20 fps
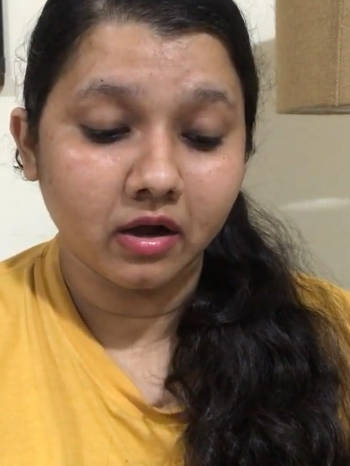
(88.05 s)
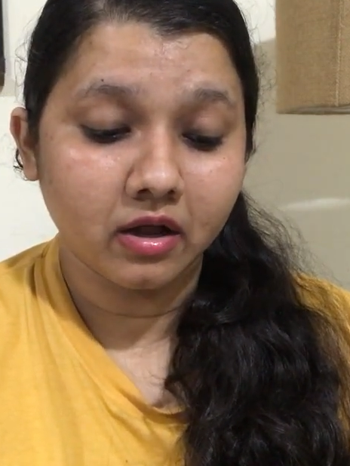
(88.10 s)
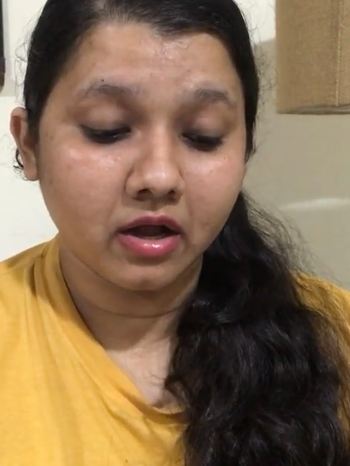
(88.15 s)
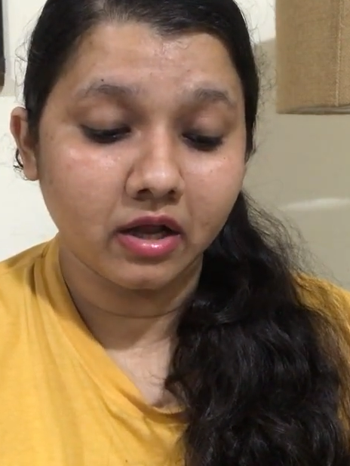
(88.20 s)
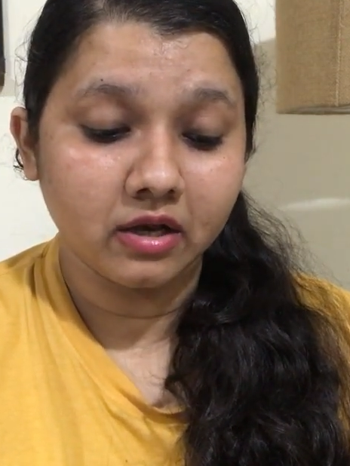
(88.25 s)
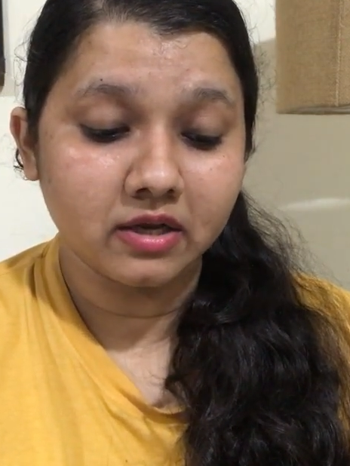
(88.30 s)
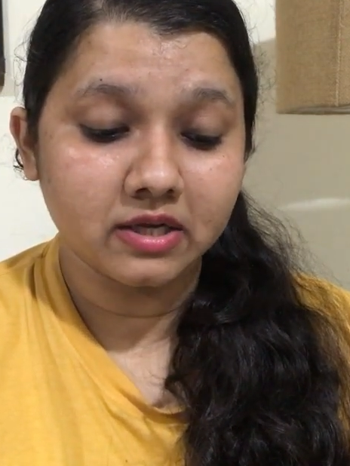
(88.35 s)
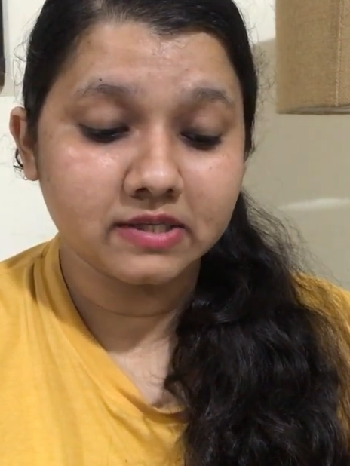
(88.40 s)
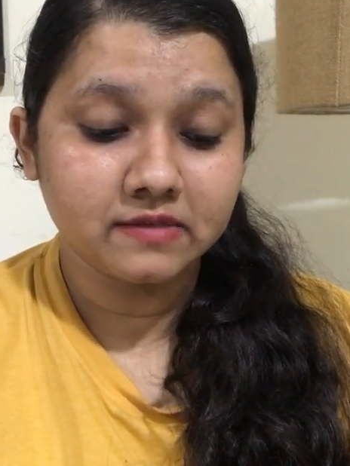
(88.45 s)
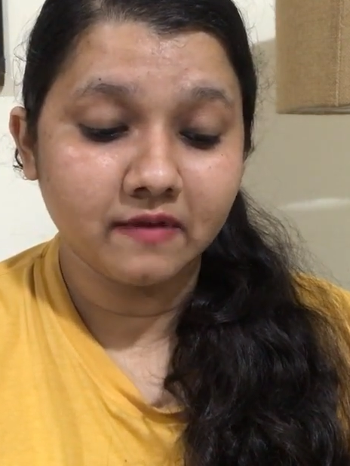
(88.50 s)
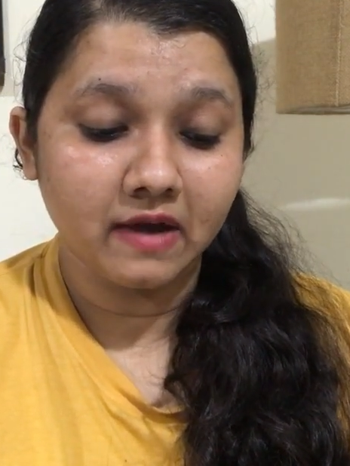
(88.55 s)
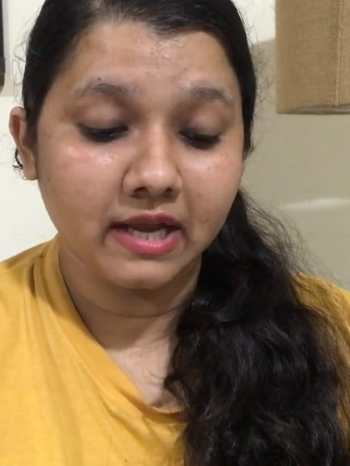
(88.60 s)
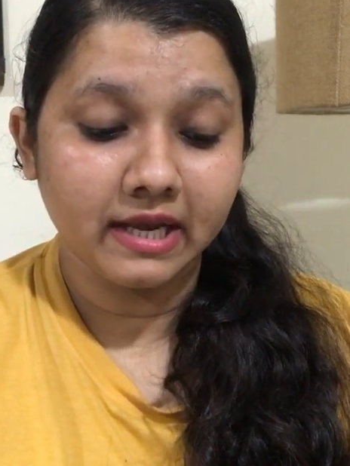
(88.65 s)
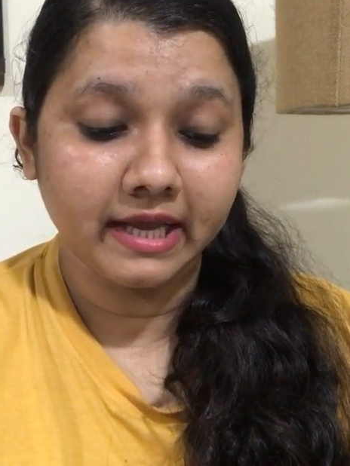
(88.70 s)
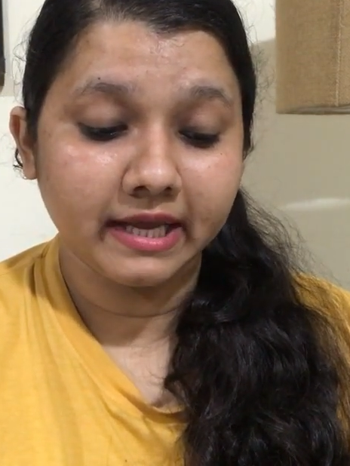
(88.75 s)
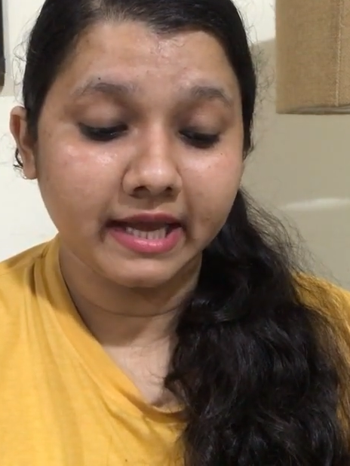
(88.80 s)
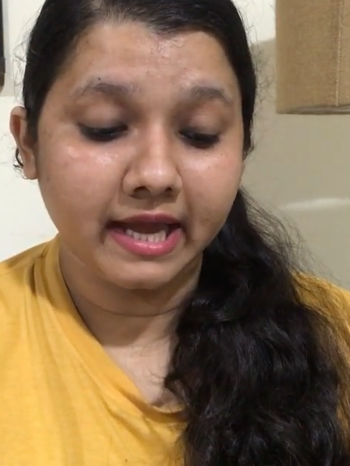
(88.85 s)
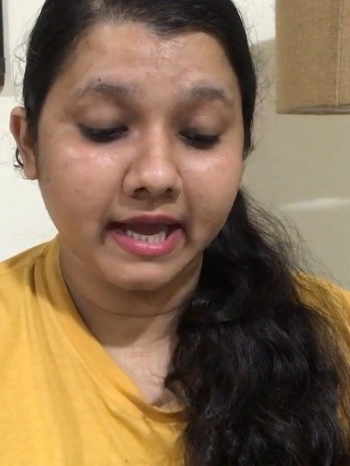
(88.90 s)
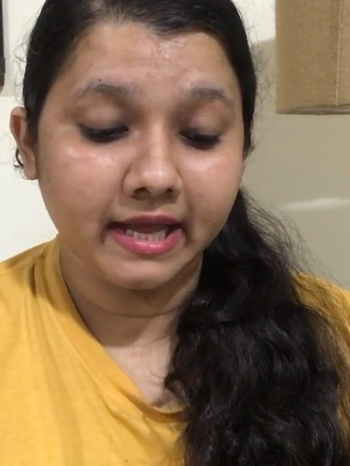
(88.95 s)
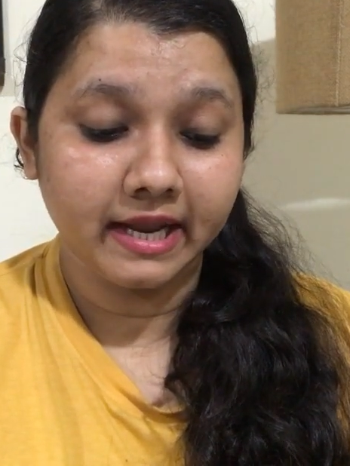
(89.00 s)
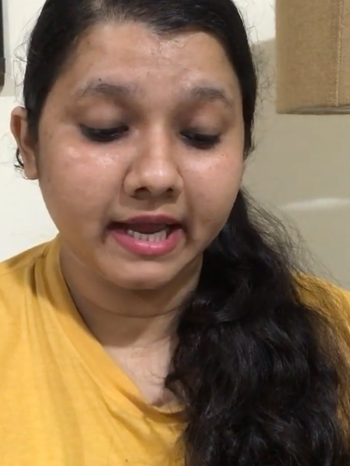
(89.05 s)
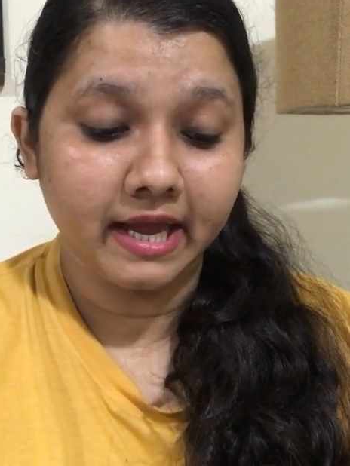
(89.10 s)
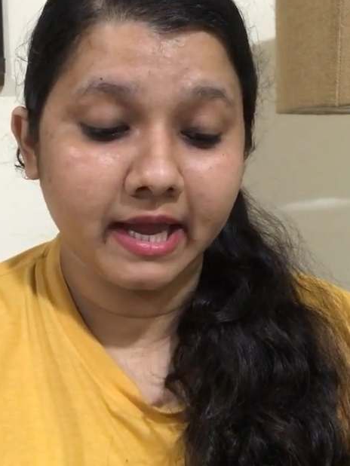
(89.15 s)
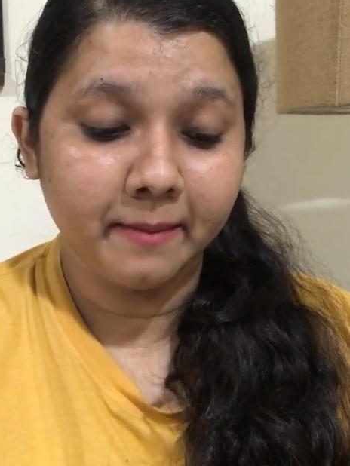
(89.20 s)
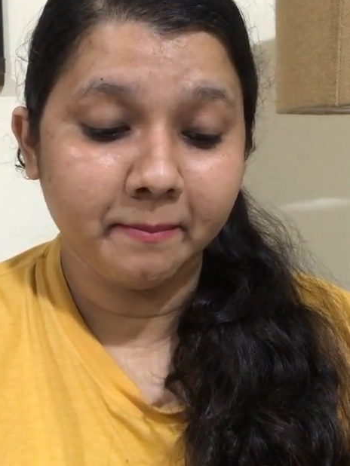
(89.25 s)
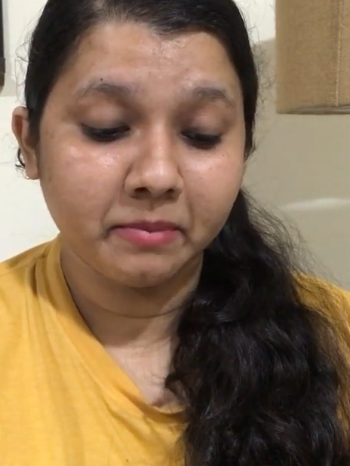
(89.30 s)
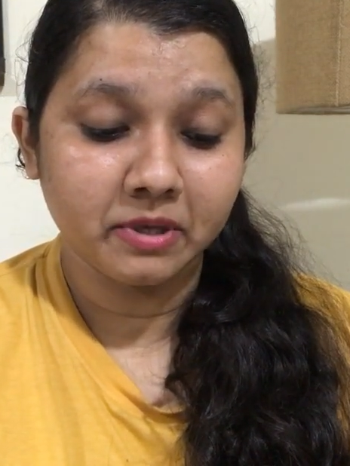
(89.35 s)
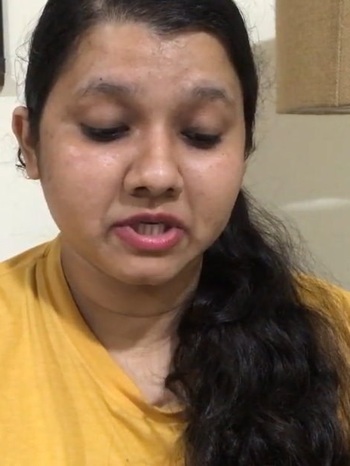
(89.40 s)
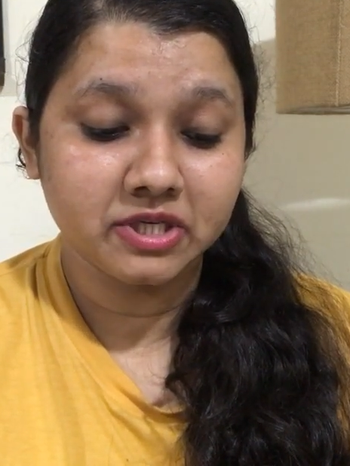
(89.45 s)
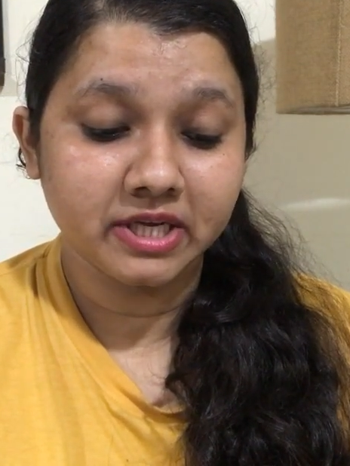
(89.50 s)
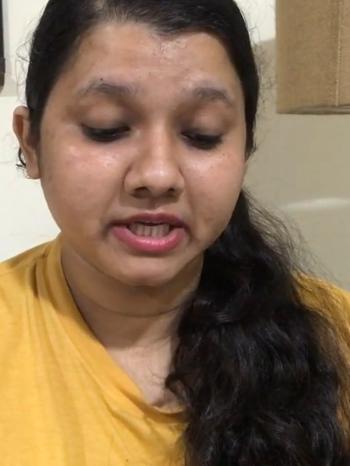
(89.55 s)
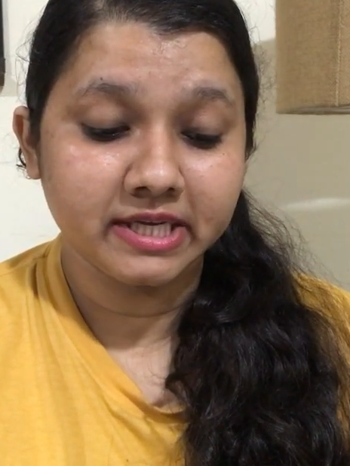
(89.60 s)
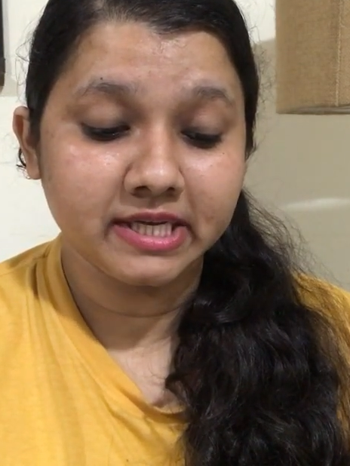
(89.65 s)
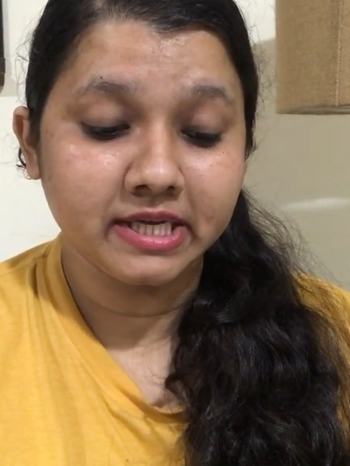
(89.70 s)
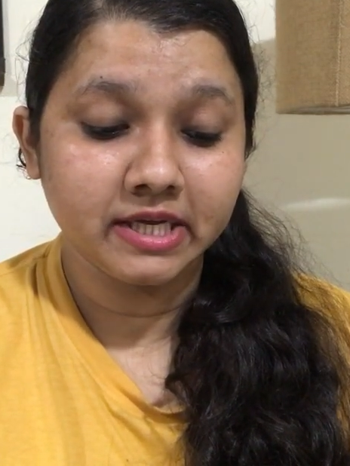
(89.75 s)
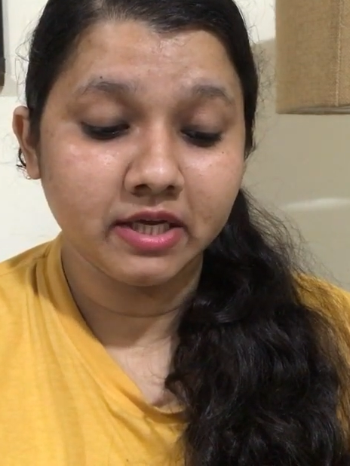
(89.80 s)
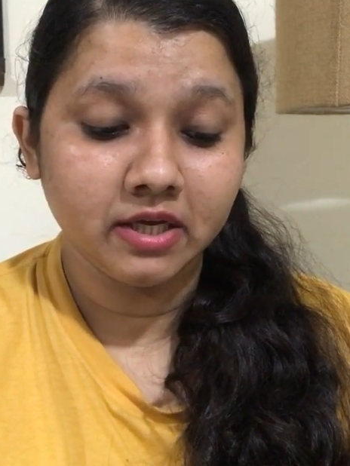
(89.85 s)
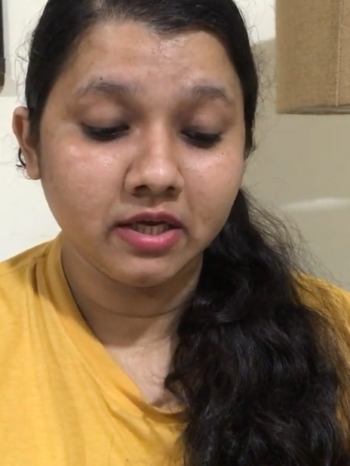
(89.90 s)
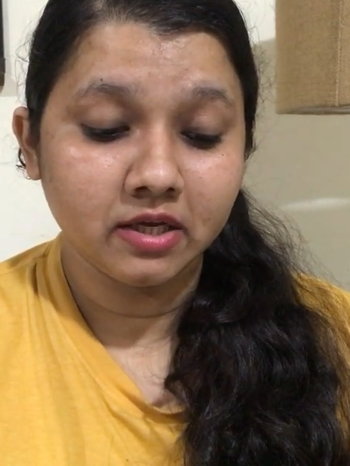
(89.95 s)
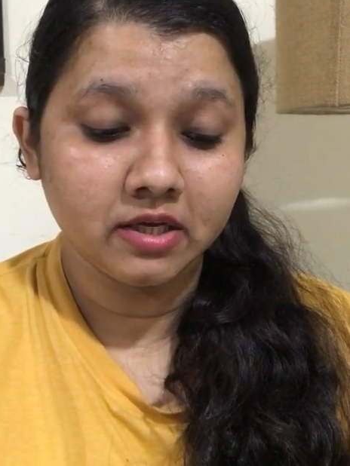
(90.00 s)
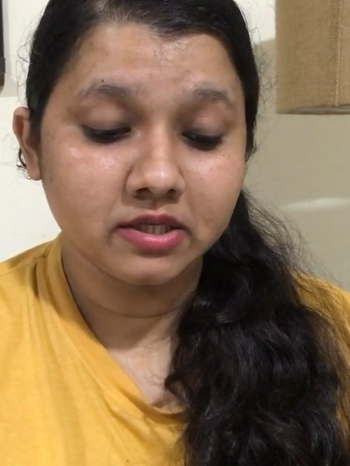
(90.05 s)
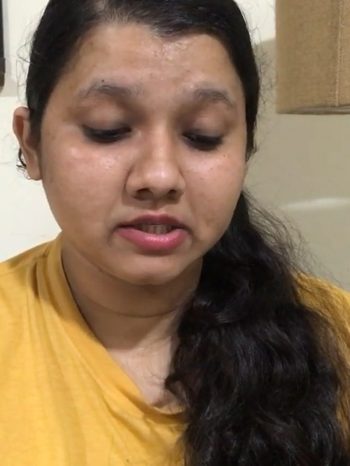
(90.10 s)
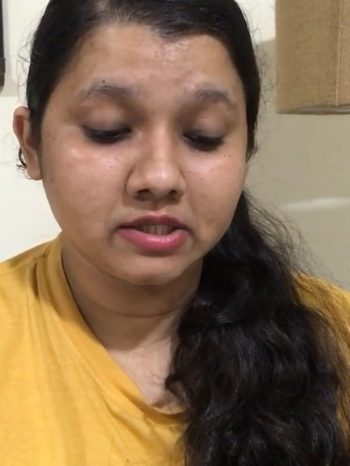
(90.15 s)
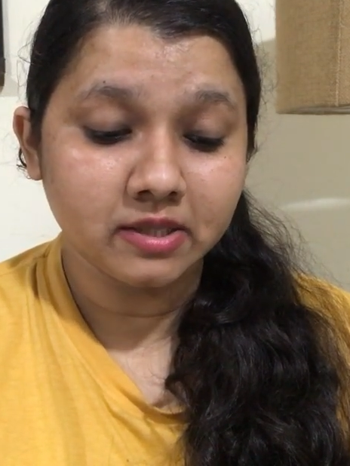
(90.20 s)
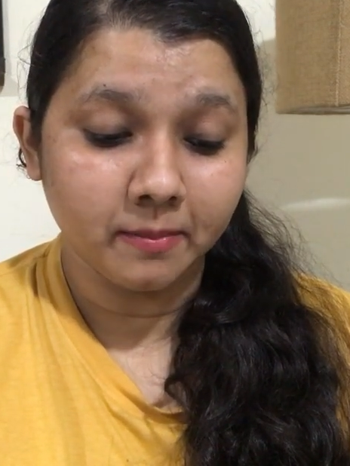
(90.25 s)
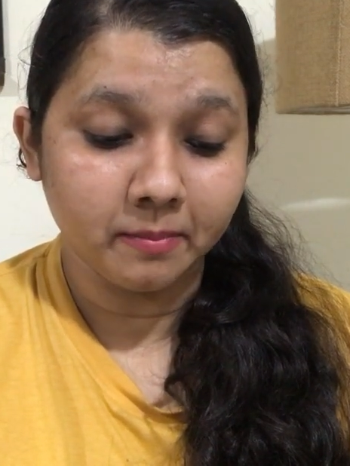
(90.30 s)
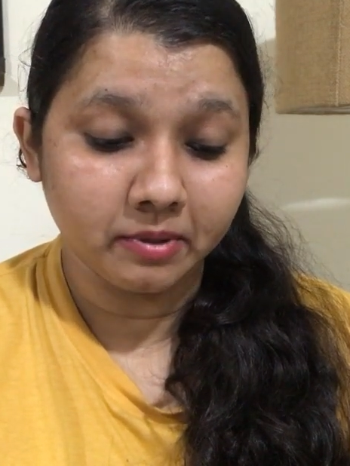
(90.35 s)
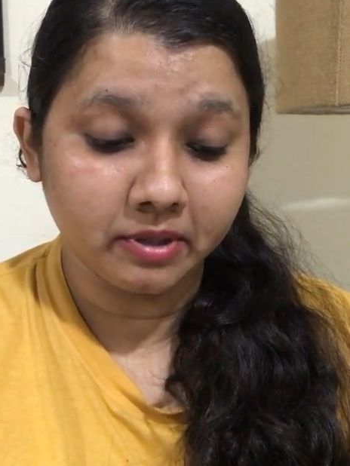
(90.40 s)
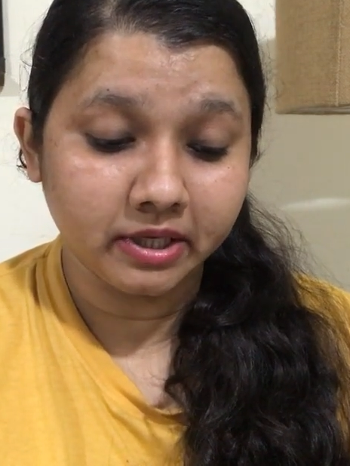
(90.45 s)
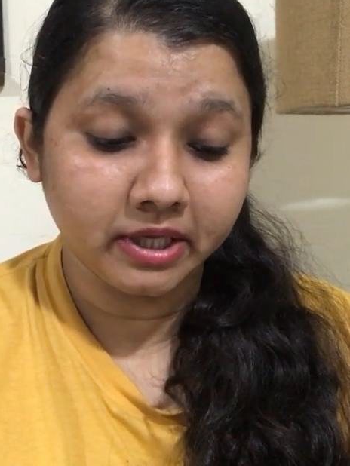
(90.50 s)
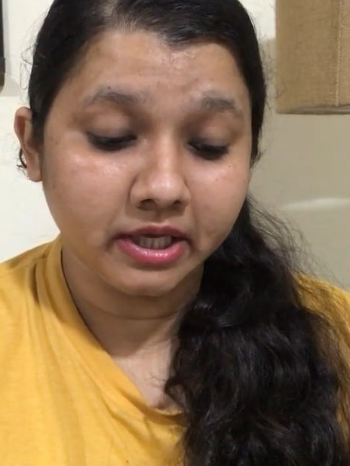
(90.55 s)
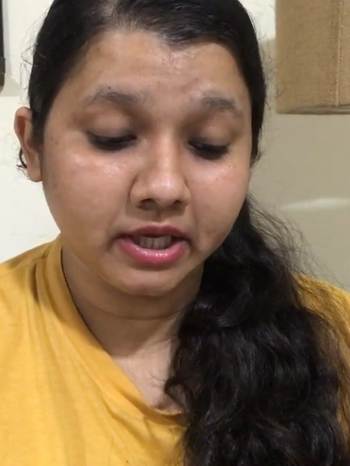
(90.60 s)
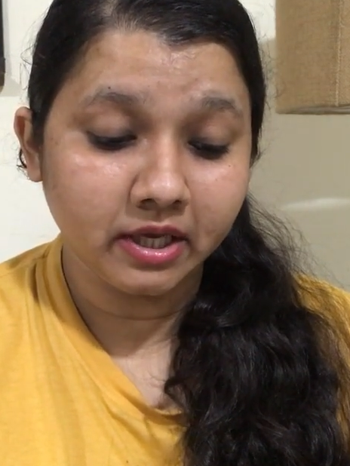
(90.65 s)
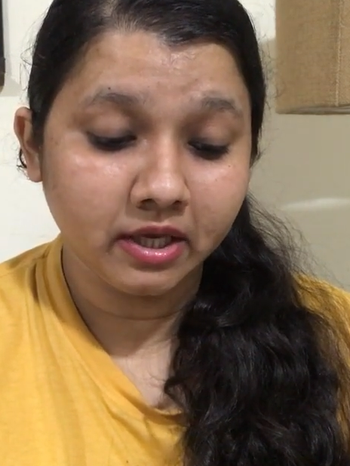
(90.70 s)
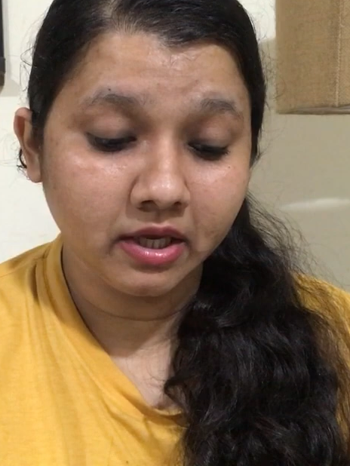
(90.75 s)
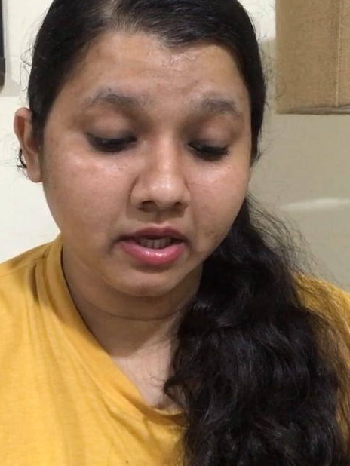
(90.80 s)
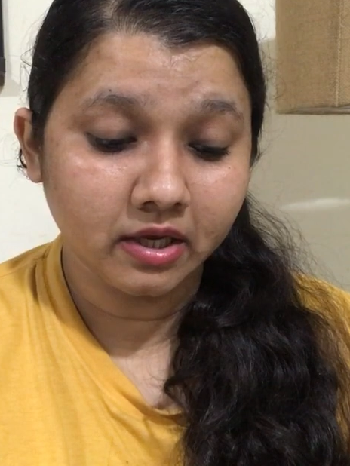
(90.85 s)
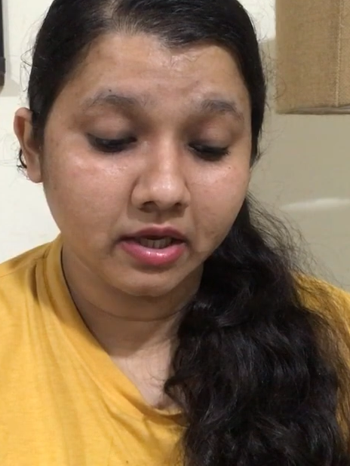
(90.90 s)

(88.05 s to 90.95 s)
कलर्स वाले कह रहे हैं बजेगी सबकी